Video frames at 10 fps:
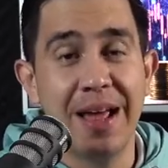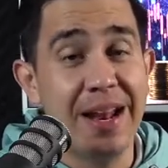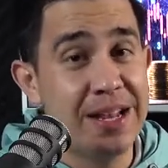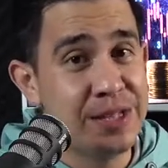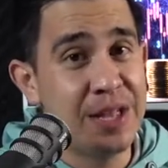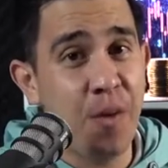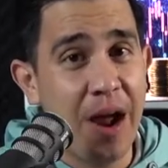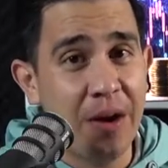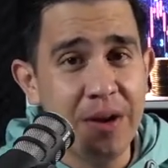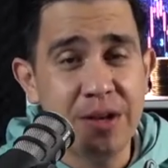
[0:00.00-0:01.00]
Les digo
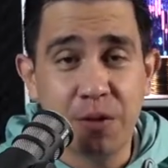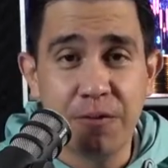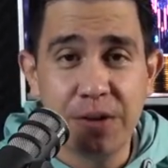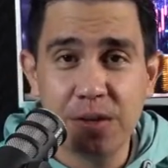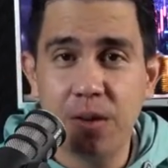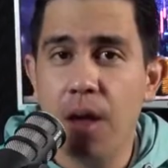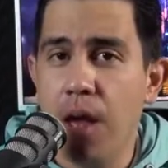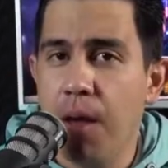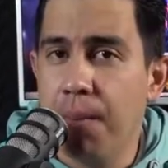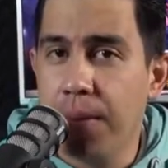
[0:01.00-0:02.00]
algo y les confieso,
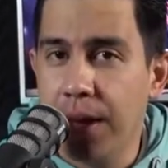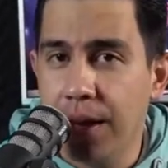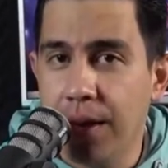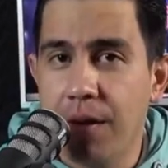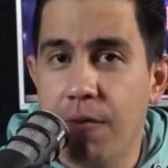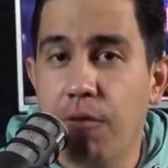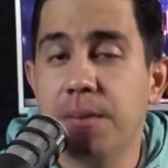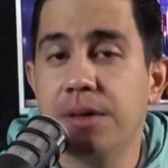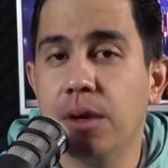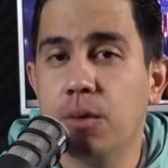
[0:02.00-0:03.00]
Brick fue
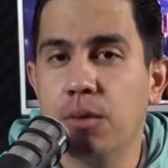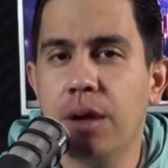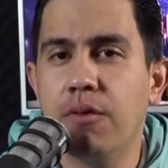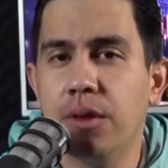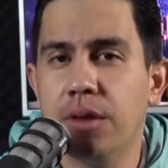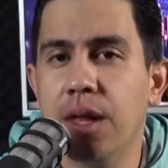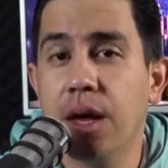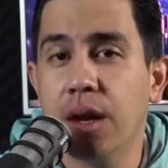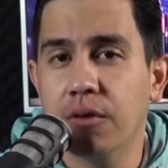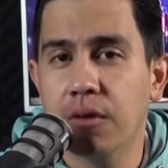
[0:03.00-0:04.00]
mi segunda fuente de
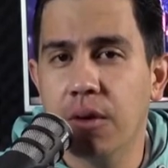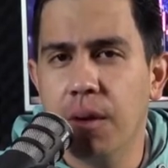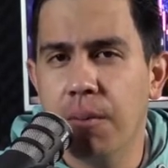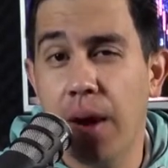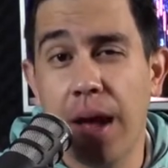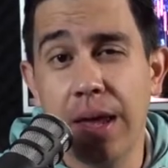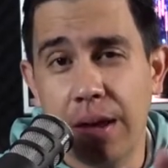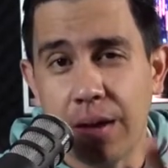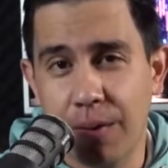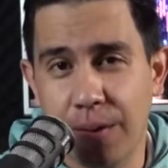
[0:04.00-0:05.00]
ingreso por
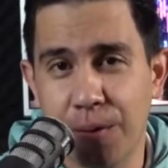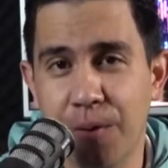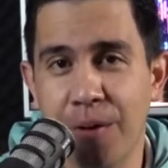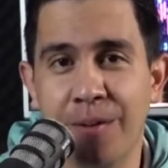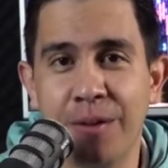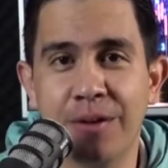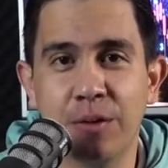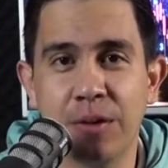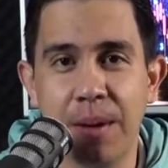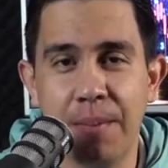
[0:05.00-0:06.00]
ahí, cuando yo era un
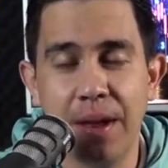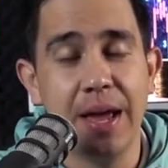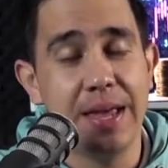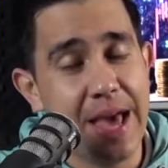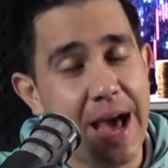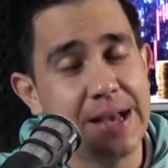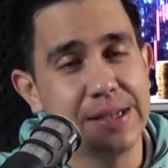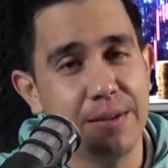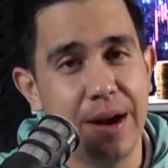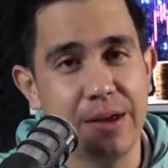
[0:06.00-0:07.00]
estudiante, ya
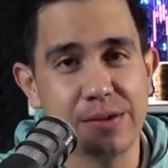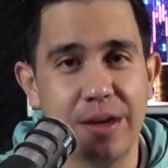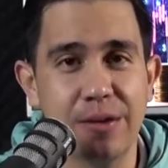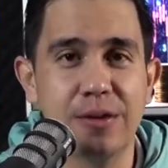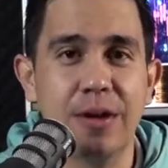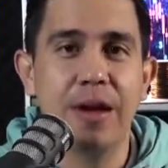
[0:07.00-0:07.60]
hace varios años.